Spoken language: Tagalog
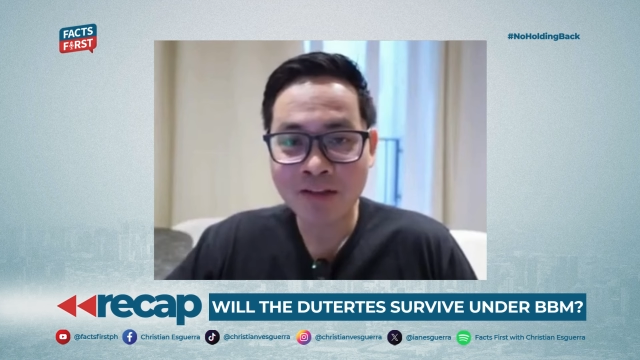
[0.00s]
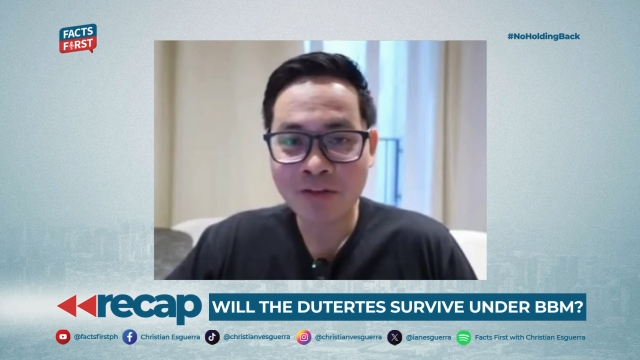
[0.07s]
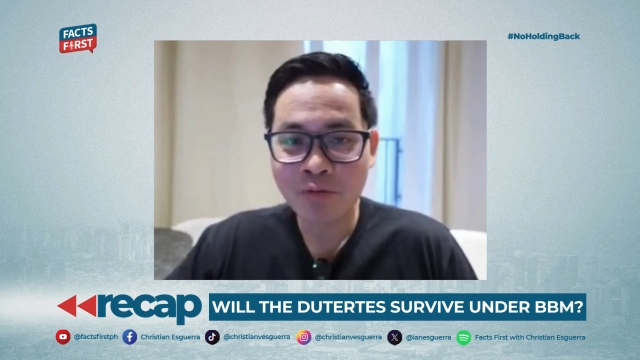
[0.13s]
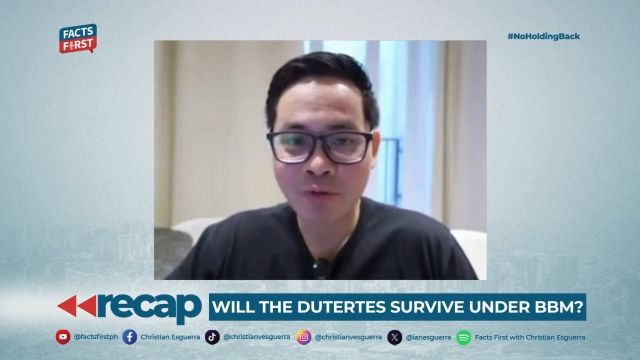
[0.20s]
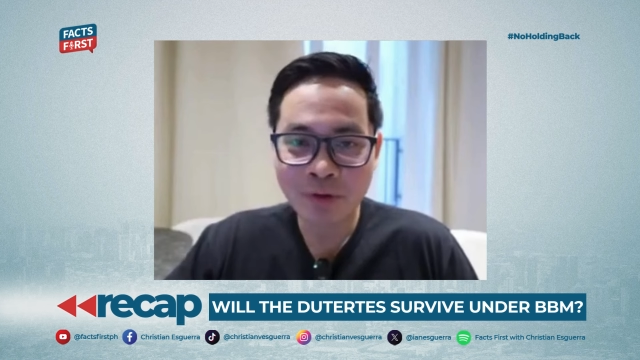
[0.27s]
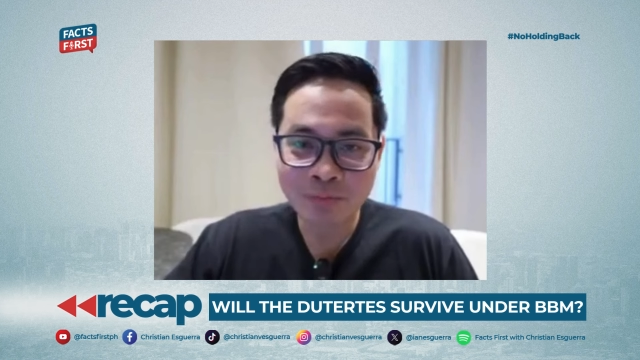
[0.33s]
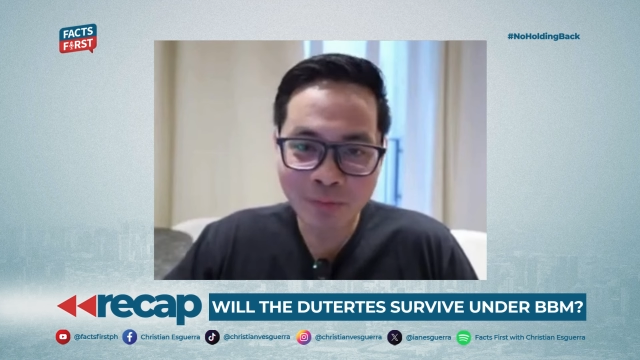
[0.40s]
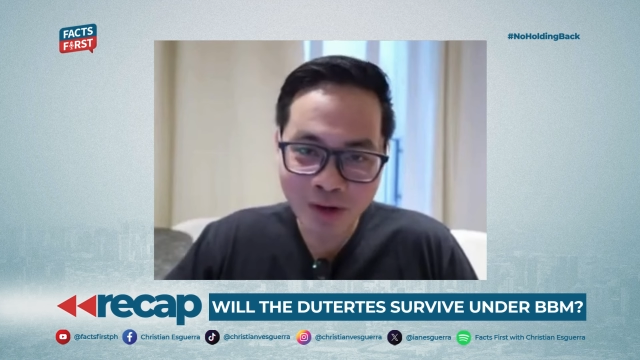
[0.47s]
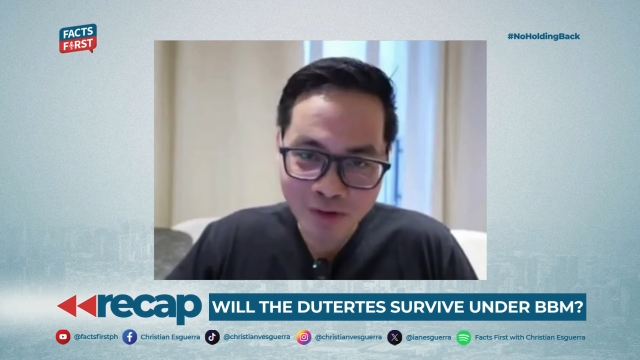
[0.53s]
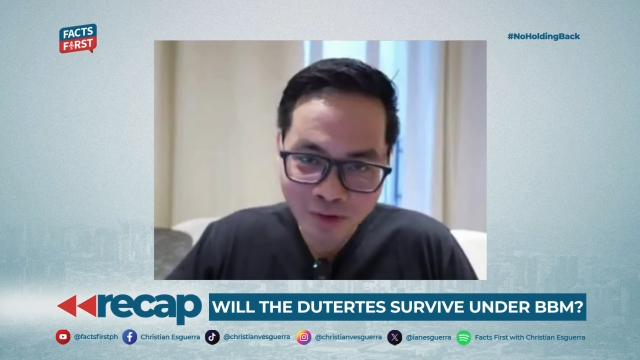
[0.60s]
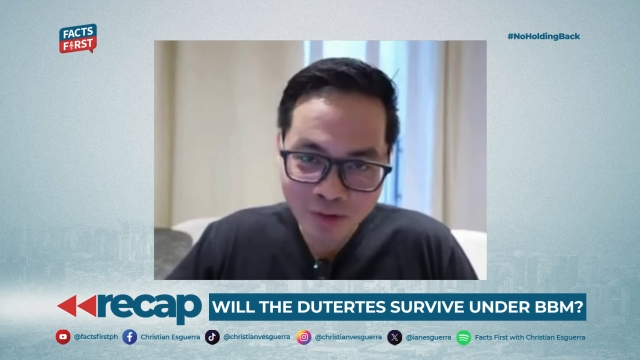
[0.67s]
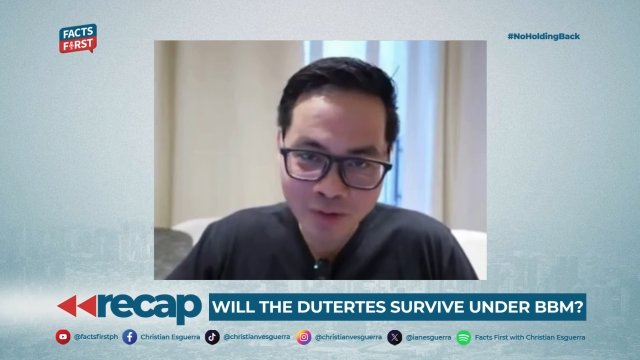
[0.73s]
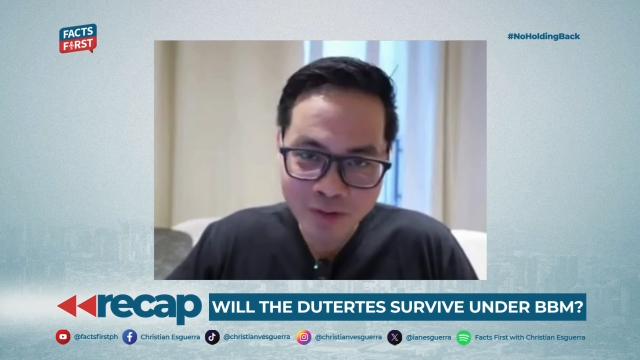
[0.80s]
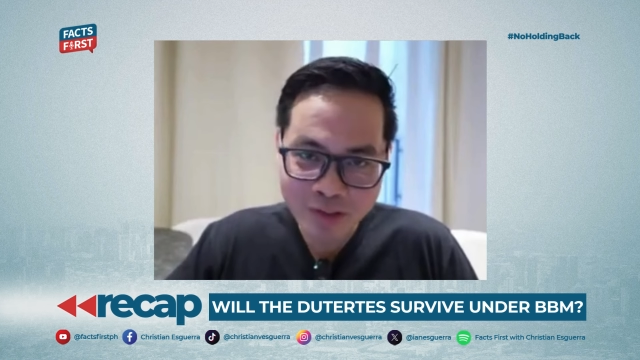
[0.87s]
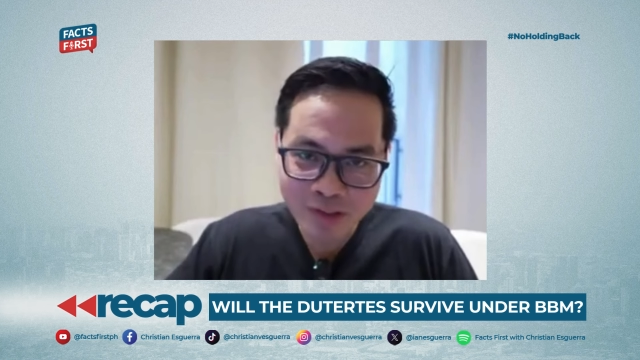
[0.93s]
when
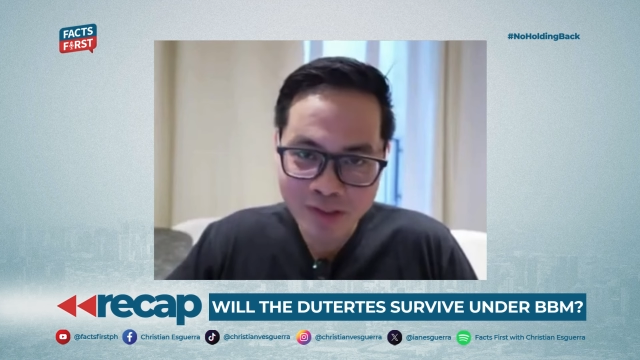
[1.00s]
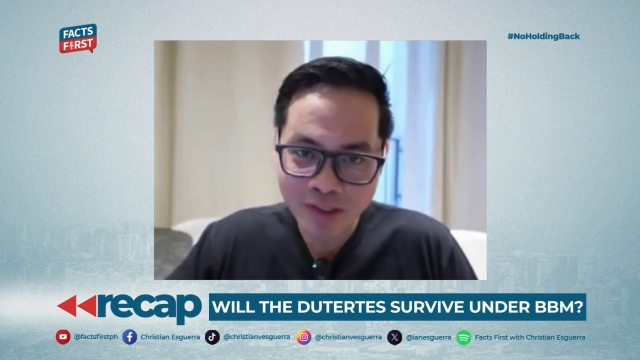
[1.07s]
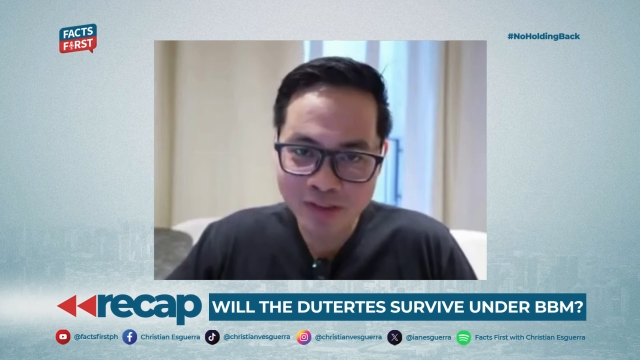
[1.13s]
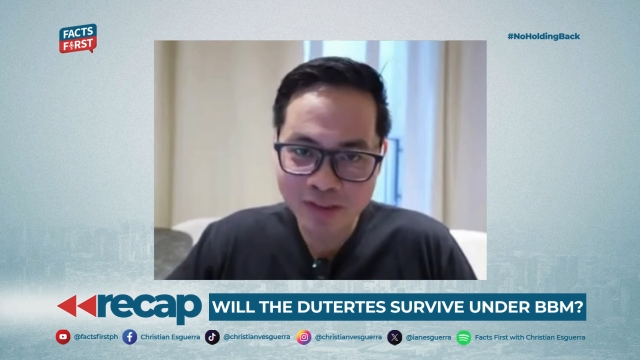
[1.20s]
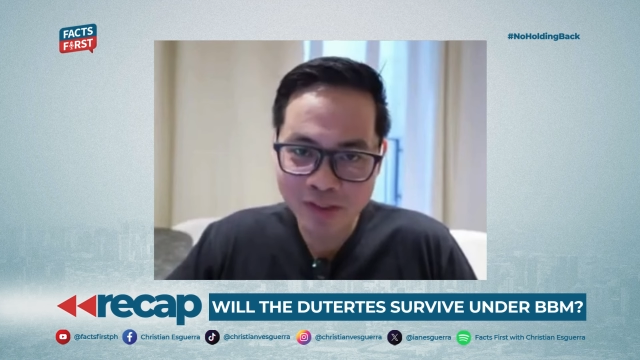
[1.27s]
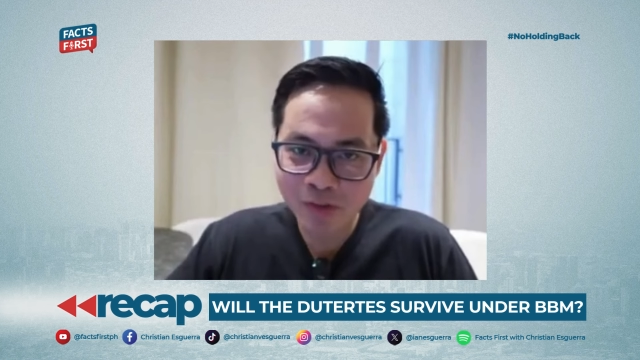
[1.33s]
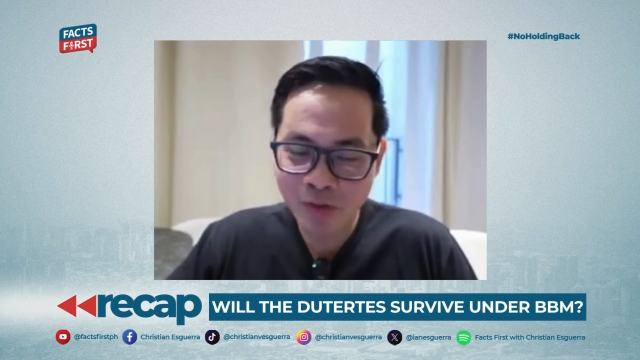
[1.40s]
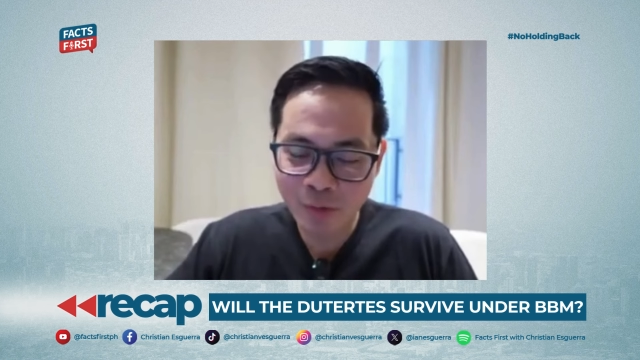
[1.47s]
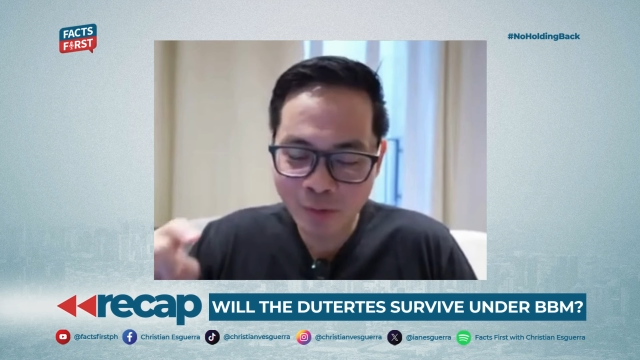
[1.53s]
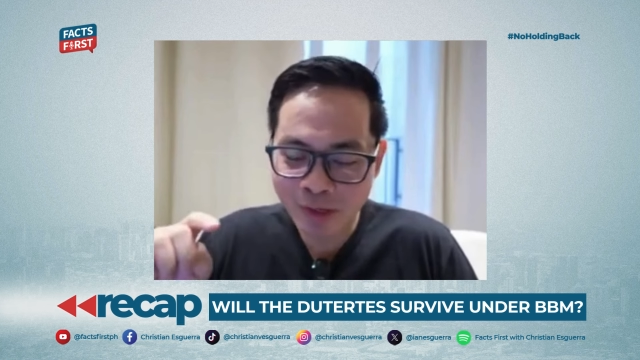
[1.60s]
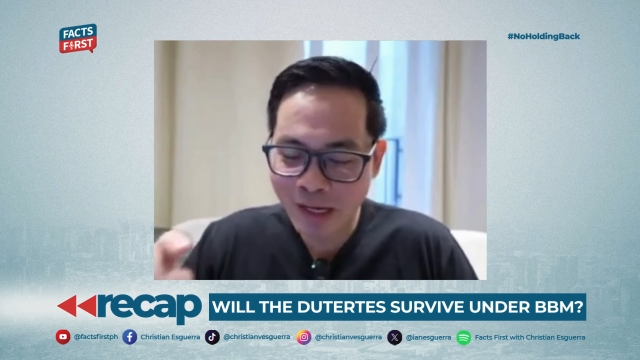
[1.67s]
Marcos started going